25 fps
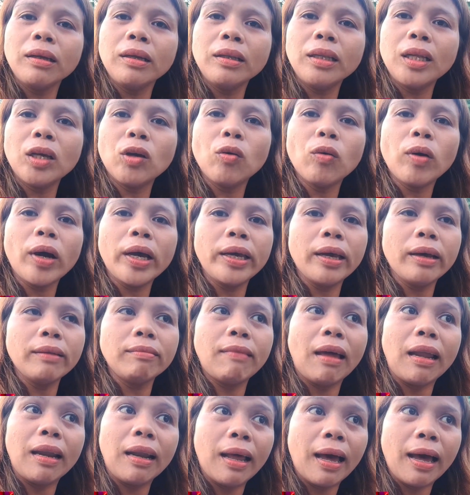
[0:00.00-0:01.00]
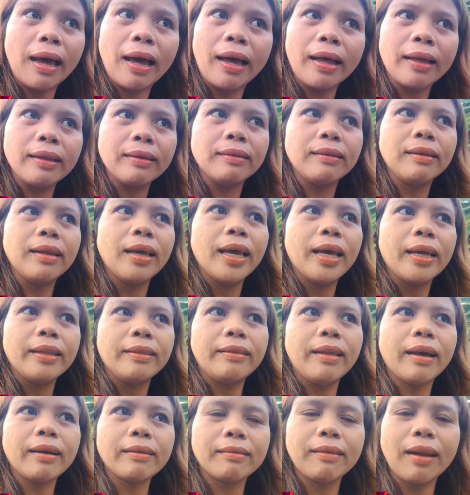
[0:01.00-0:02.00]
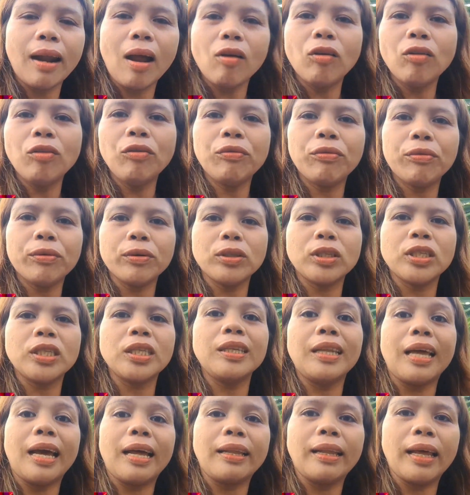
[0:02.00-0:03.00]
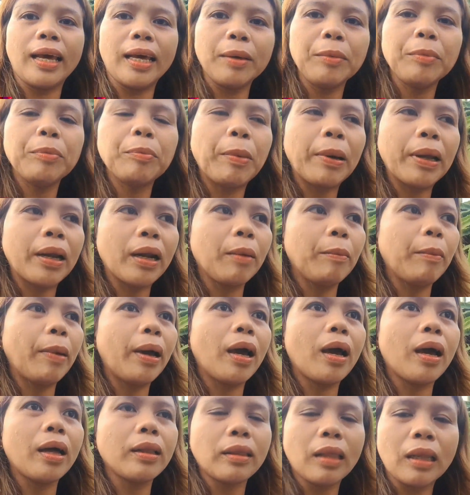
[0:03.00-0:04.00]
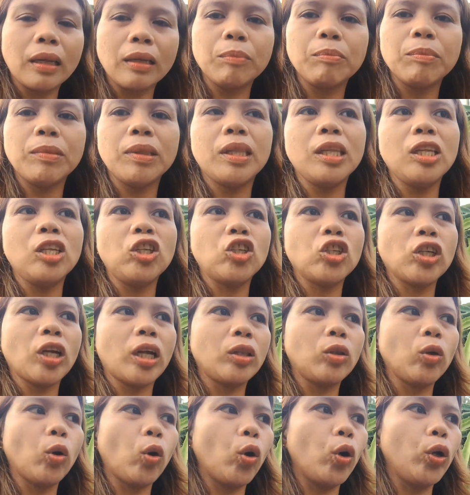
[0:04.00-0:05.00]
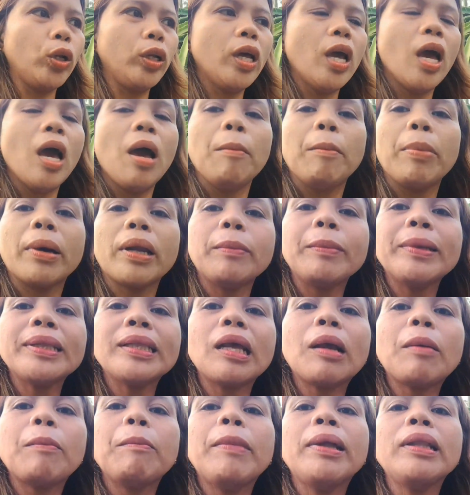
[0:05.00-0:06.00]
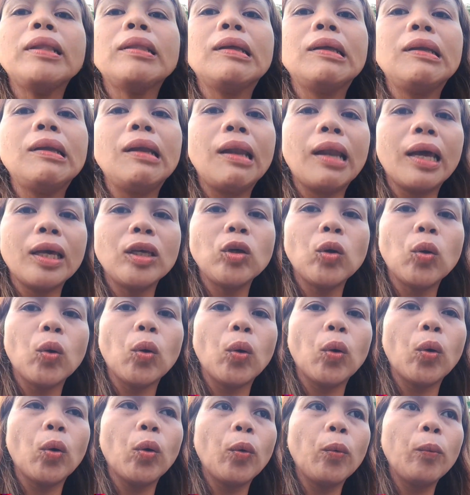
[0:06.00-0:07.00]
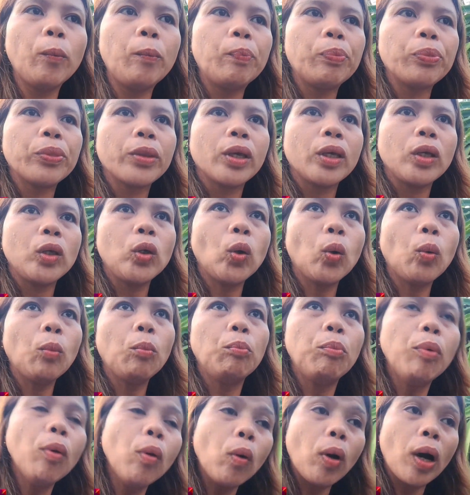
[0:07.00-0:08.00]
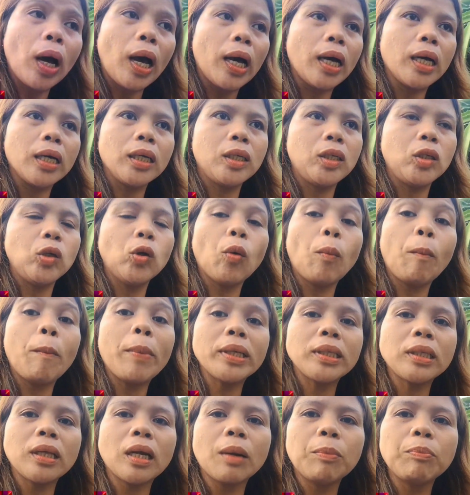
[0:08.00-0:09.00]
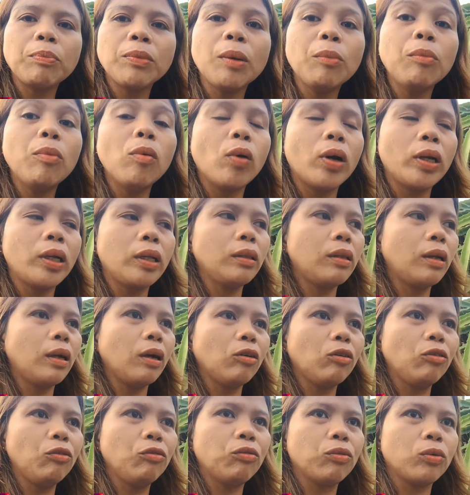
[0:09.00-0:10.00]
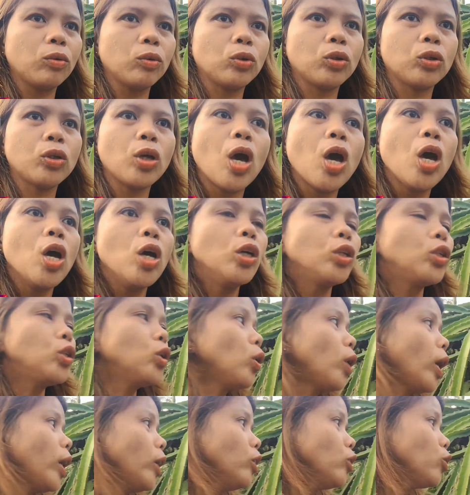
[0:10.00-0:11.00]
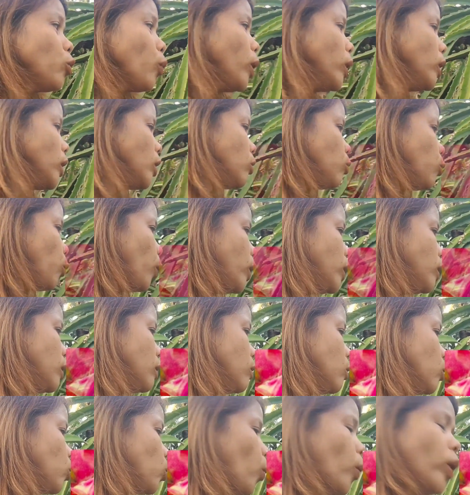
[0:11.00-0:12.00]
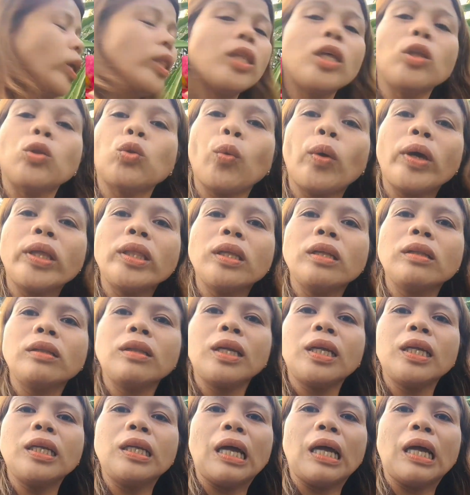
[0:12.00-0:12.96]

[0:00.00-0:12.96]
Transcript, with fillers: hindi ko kaya dalhan ng dragon fruit si nanay para makatanim din siya doon. Para matikman din nila yung yung bunga, yung masarap na bunga ng dragon fruits. So ngayon 2020 2023